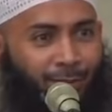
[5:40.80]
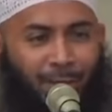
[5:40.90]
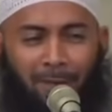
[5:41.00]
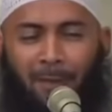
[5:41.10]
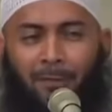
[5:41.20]

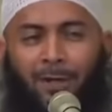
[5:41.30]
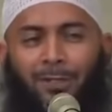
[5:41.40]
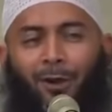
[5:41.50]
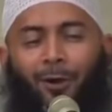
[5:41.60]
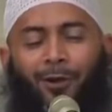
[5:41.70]
Berapa
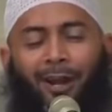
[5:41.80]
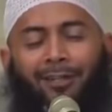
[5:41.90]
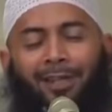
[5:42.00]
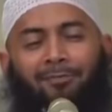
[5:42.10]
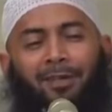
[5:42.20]
banyak
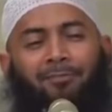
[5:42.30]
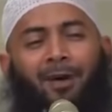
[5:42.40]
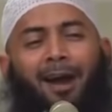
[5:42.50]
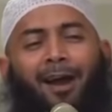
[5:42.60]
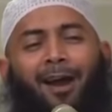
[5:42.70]
orang yang
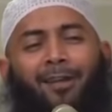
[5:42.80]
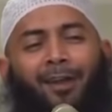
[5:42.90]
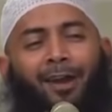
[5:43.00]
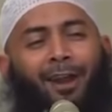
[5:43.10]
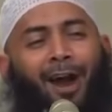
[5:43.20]
berbangga
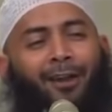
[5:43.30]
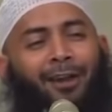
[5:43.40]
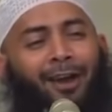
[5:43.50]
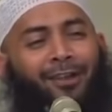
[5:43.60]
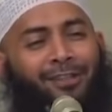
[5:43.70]
dengan
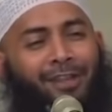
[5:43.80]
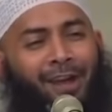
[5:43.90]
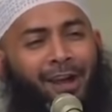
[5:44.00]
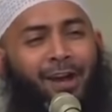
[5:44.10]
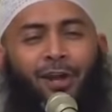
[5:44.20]

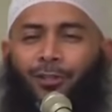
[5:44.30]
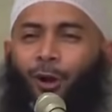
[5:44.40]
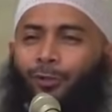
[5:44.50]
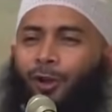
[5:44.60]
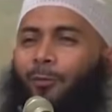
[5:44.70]
anaknya
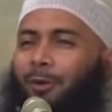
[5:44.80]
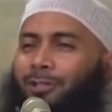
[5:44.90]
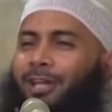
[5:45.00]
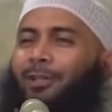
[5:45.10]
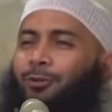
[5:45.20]
Yang nomor
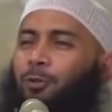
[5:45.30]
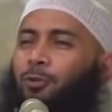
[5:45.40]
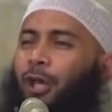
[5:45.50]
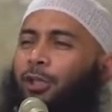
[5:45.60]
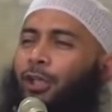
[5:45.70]
satu
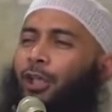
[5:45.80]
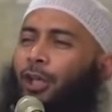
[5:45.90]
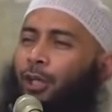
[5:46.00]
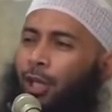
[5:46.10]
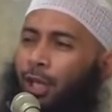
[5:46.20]

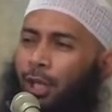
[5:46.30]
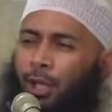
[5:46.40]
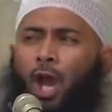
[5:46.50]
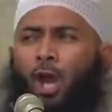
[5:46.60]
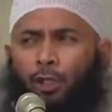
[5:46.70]
jadi
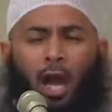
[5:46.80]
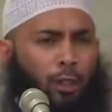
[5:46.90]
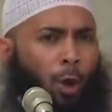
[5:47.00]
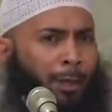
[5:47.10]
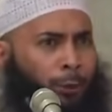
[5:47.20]
ini Yang
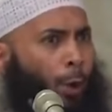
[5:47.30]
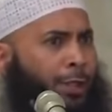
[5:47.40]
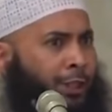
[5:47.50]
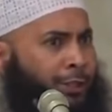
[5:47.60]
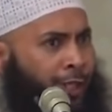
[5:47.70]
nomor
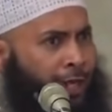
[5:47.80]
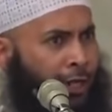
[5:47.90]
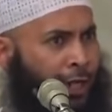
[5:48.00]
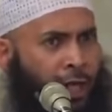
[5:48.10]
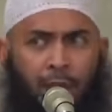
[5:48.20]
dua
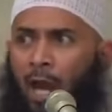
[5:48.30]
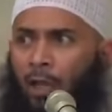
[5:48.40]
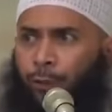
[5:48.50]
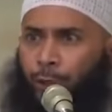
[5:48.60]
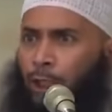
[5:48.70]
jadi ini
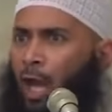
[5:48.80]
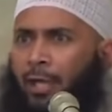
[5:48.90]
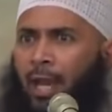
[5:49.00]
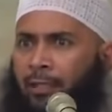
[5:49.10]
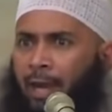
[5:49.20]
Yang ketiga,
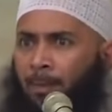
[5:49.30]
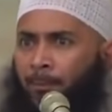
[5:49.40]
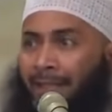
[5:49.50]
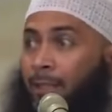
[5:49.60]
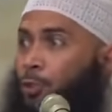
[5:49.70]
yang
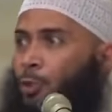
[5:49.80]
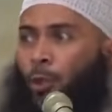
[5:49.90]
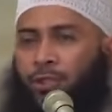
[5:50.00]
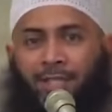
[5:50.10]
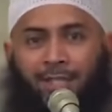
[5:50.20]
keempat
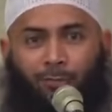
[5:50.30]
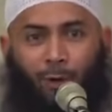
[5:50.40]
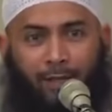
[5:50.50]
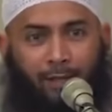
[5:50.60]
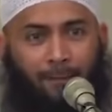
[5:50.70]
Sukses
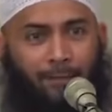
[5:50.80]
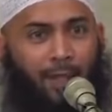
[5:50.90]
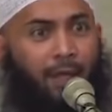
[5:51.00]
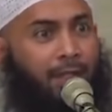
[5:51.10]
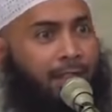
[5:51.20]
semuanya
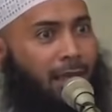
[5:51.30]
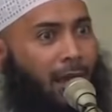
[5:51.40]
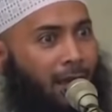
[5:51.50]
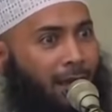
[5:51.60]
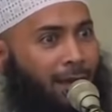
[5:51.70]

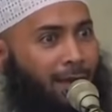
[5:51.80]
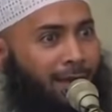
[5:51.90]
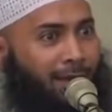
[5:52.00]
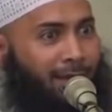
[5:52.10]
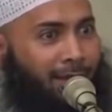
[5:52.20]
Iya
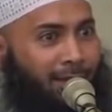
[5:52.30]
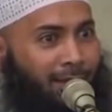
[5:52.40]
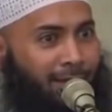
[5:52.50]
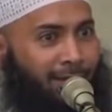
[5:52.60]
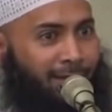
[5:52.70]

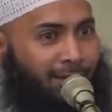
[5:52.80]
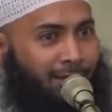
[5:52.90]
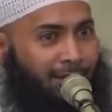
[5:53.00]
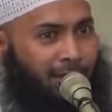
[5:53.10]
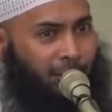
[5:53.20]

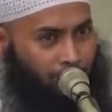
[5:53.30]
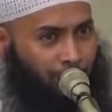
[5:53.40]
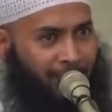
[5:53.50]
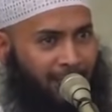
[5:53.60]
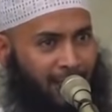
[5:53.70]
Itu
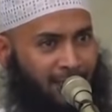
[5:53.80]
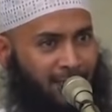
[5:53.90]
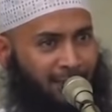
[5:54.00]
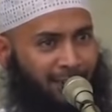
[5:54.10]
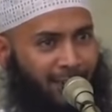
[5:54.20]

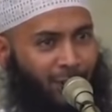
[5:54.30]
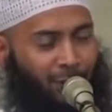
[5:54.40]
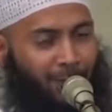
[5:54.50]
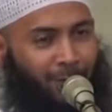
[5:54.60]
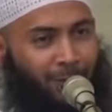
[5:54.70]
perhiasan
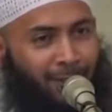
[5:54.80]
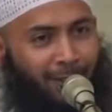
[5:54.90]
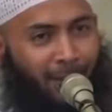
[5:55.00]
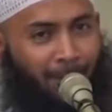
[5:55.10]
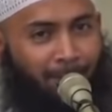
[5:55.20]
kehidupan
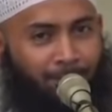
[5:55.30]
dunia